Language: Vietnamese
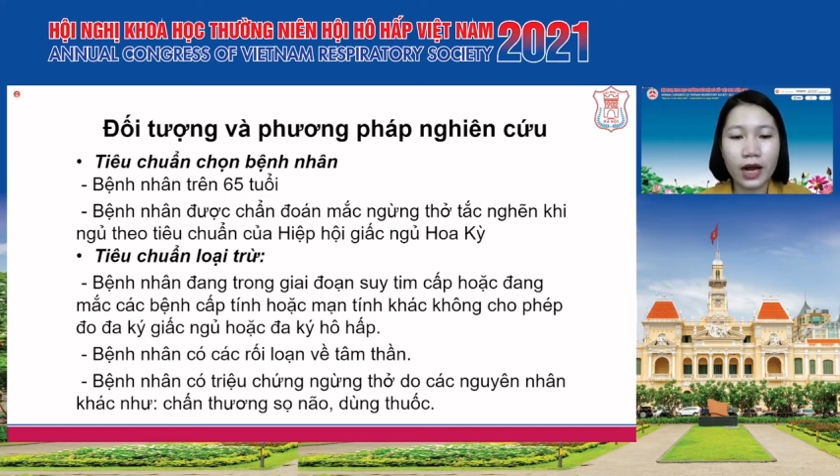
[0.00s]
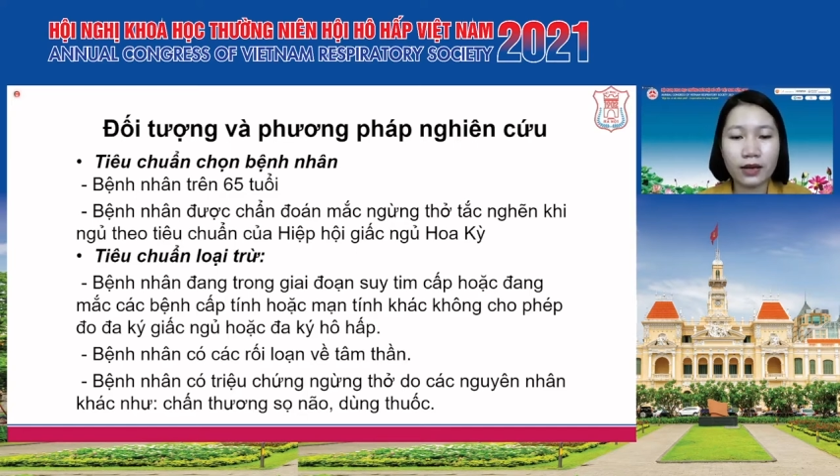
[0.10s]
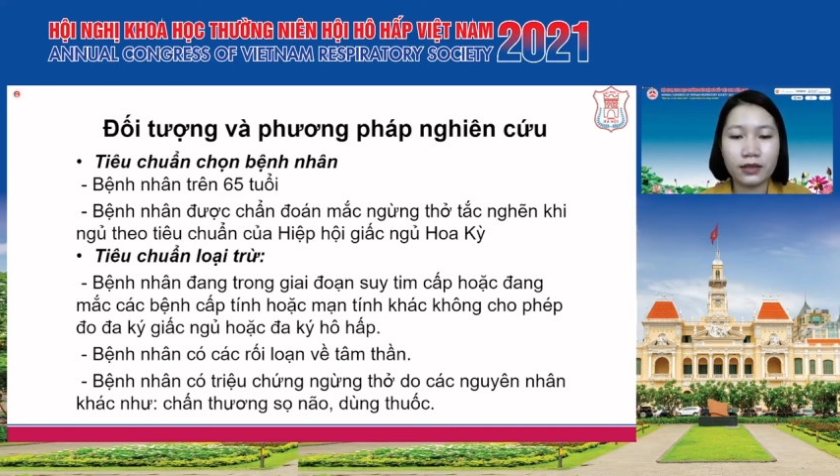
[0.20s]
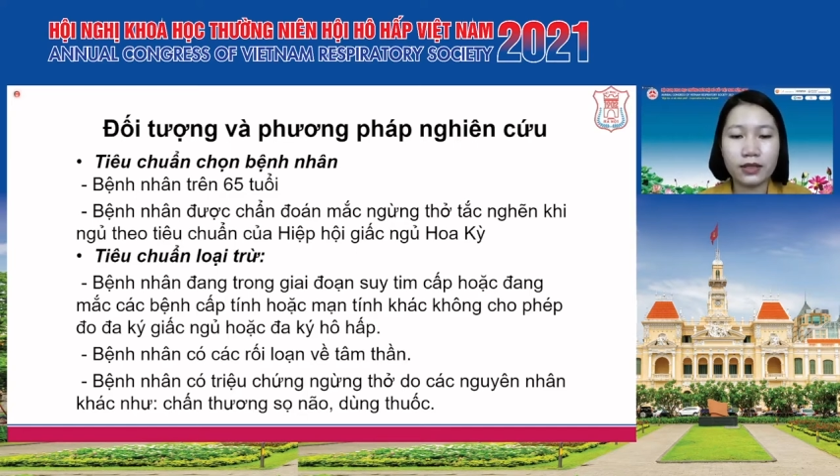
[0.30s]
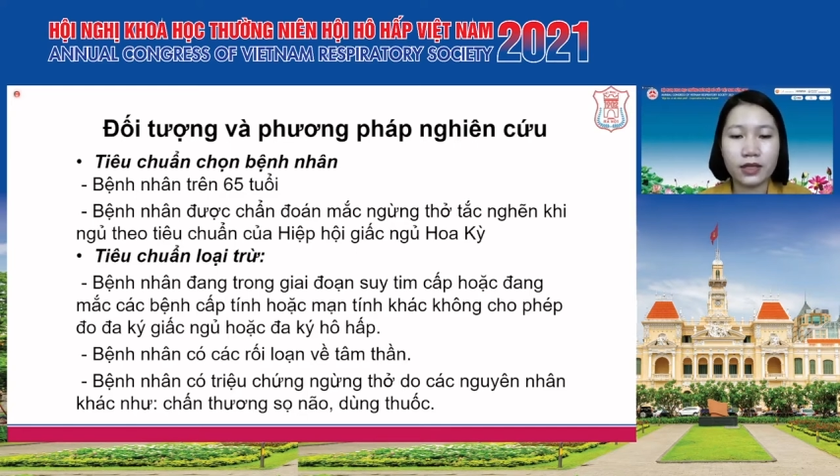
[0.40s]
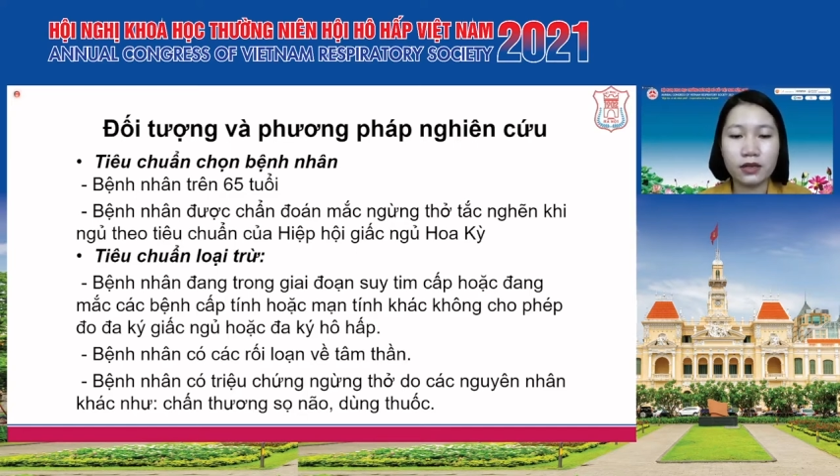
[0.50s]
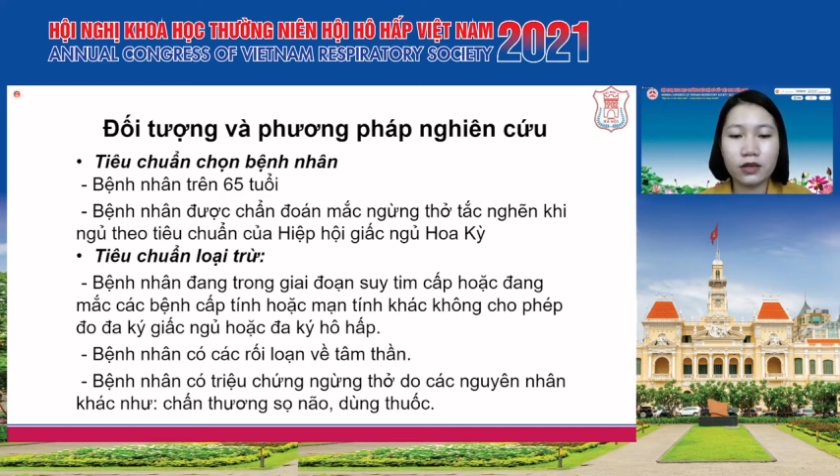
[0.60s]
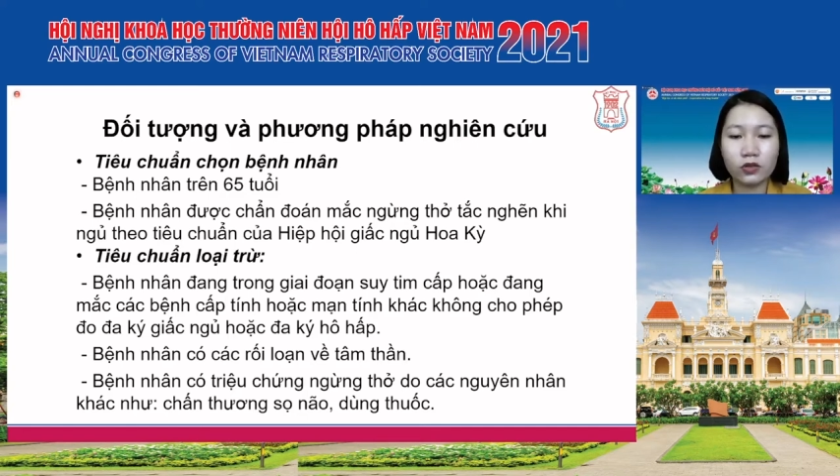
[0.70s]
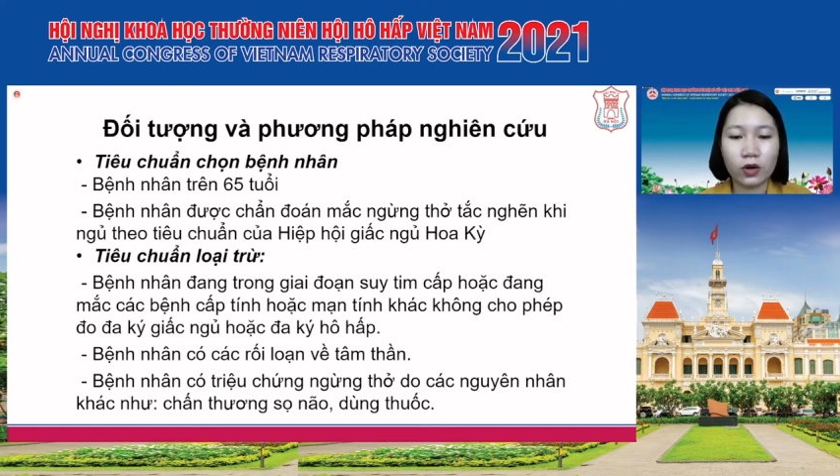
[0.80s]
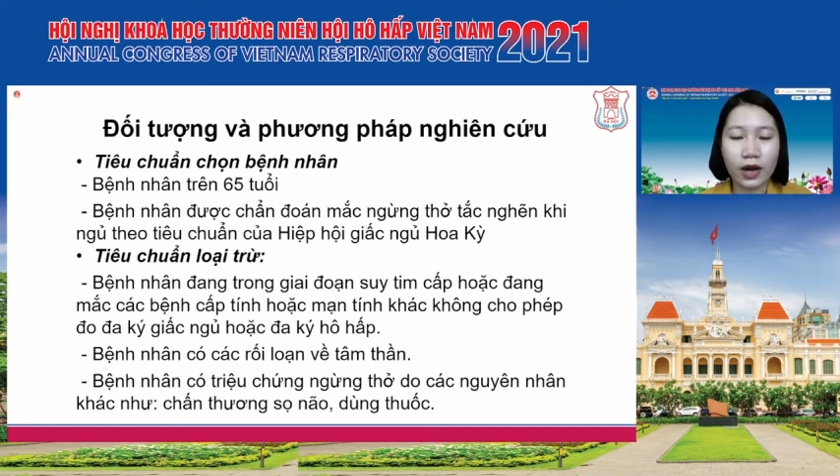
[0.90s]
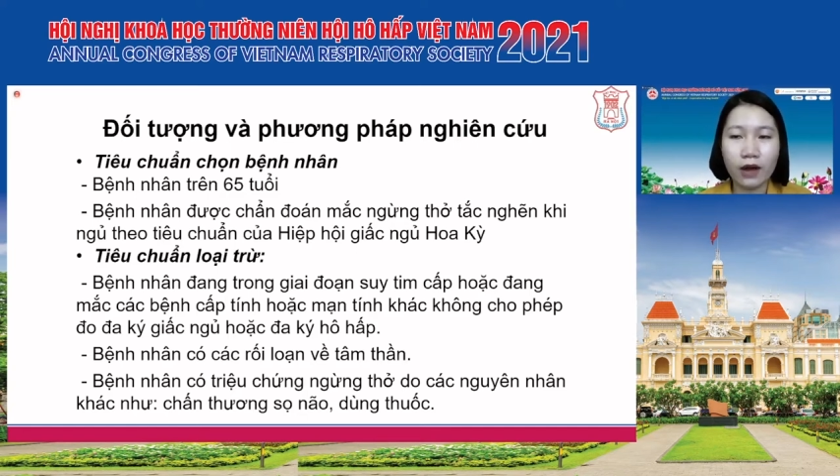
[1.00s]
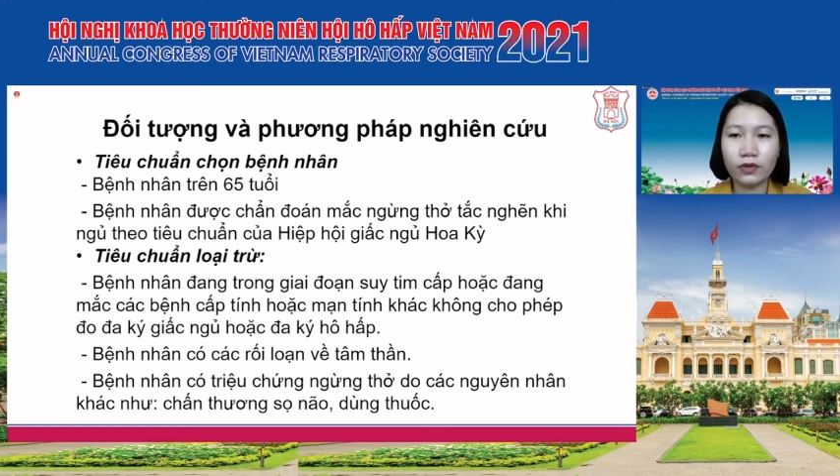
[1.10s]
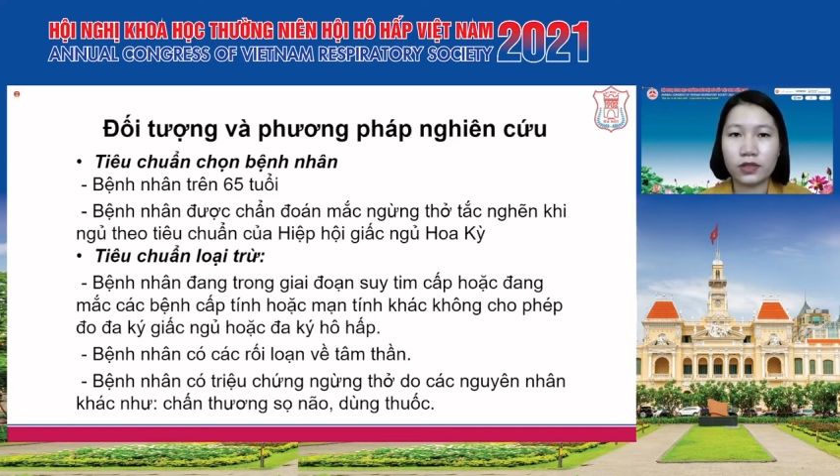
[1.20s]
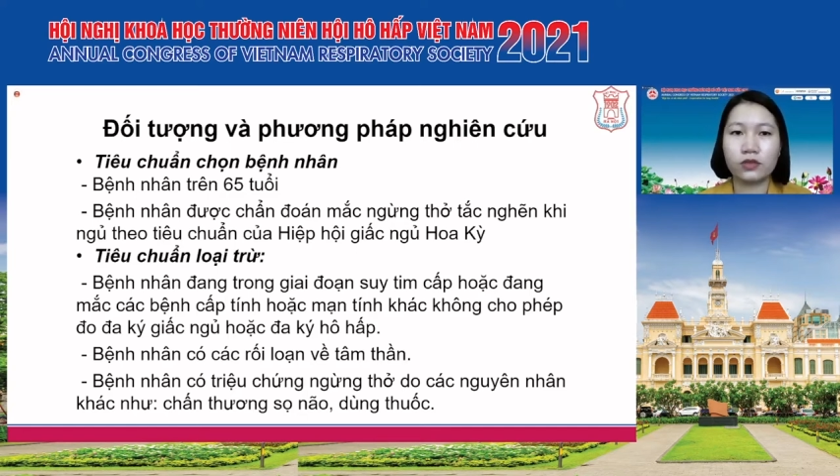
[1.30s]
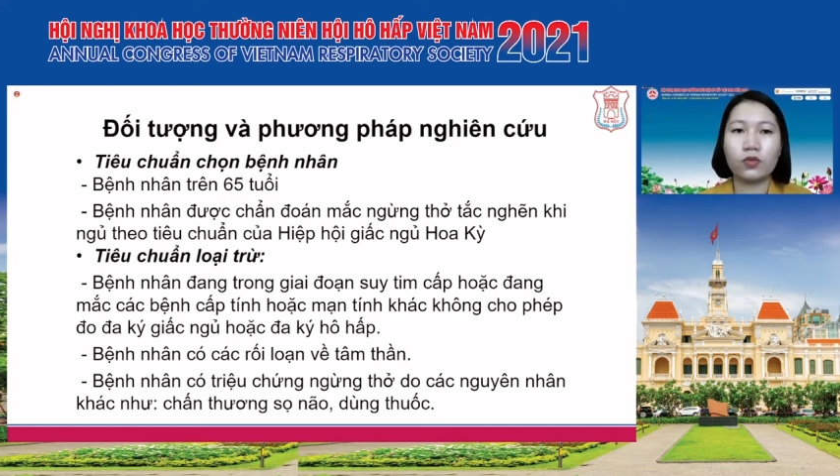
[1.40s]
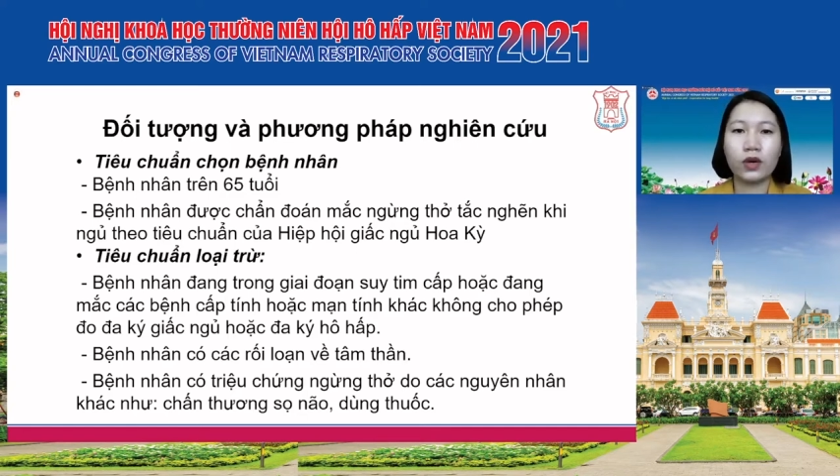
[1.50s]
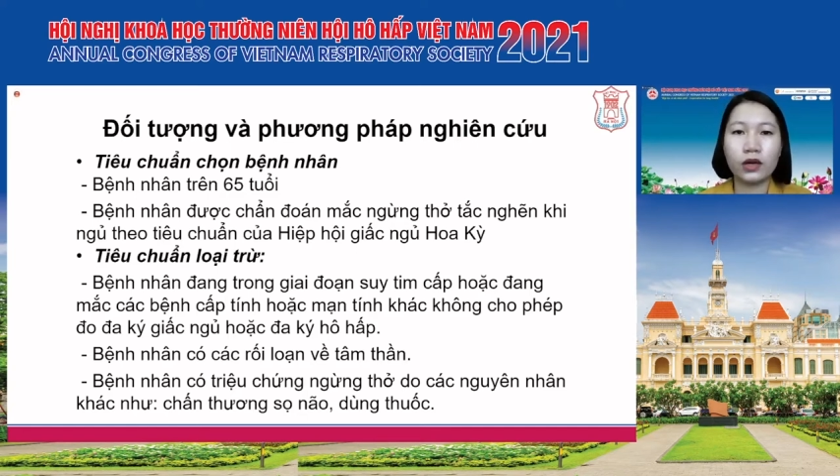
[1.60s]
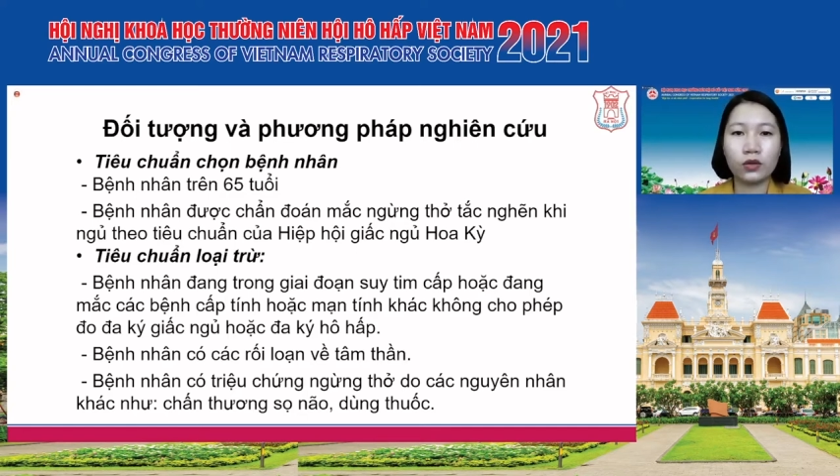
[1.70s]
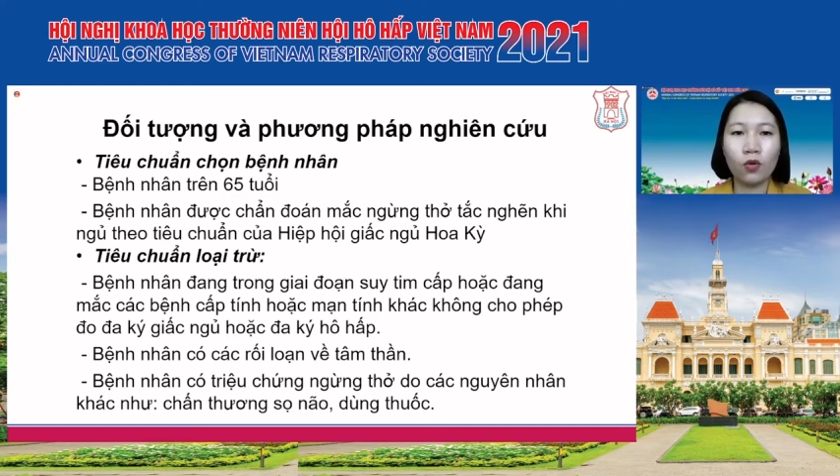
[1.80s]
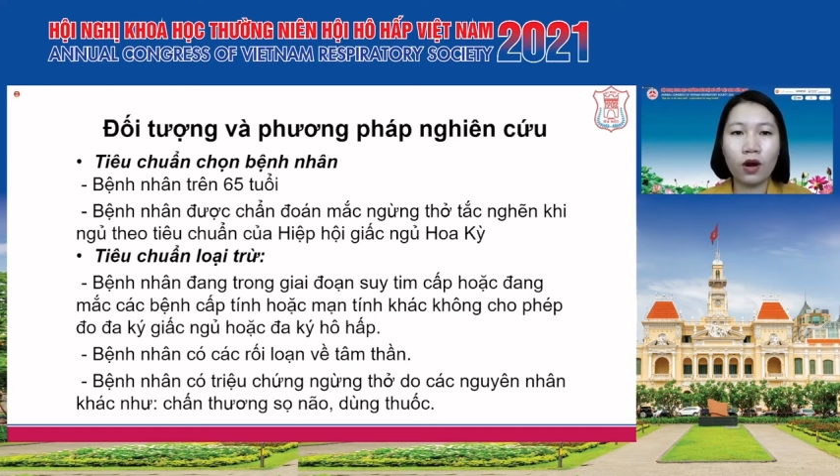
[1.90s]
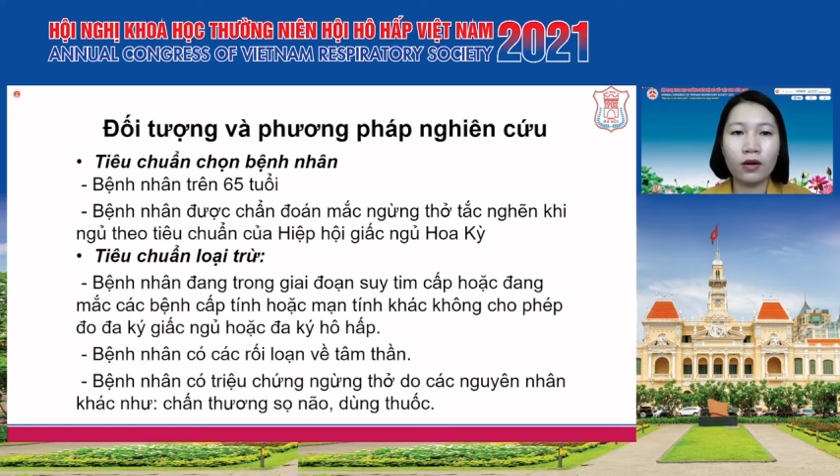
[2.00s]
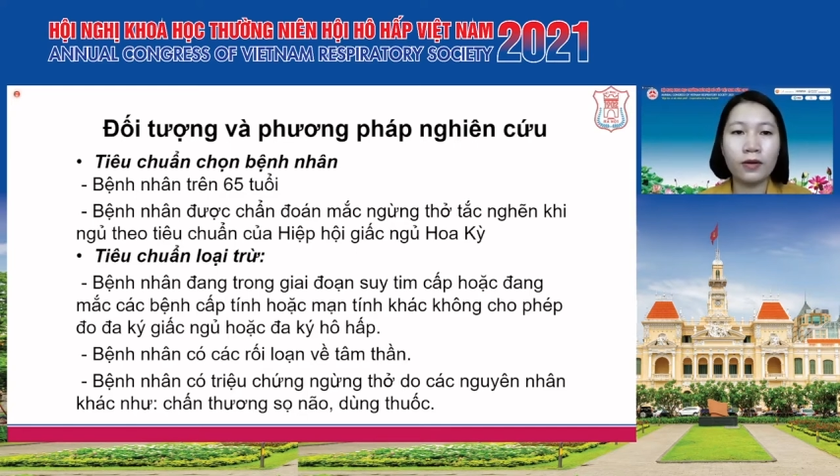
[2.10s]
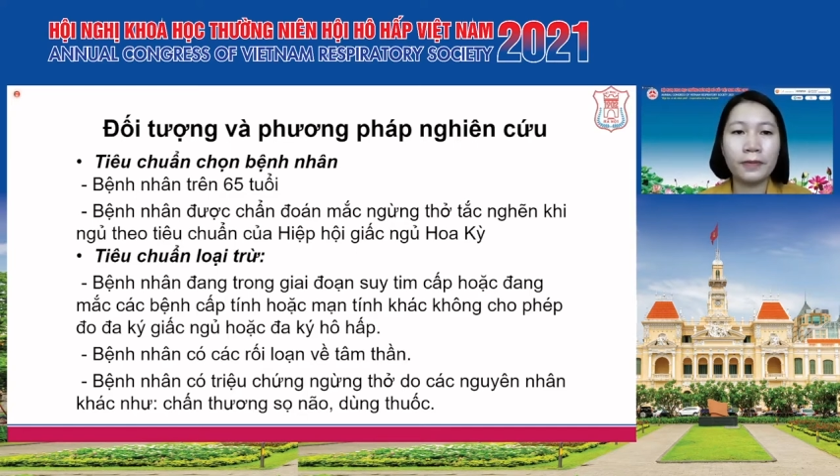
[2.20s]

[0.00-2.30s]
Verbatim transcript: khác như chấn thương sọ não và sử dụng các cái thuốc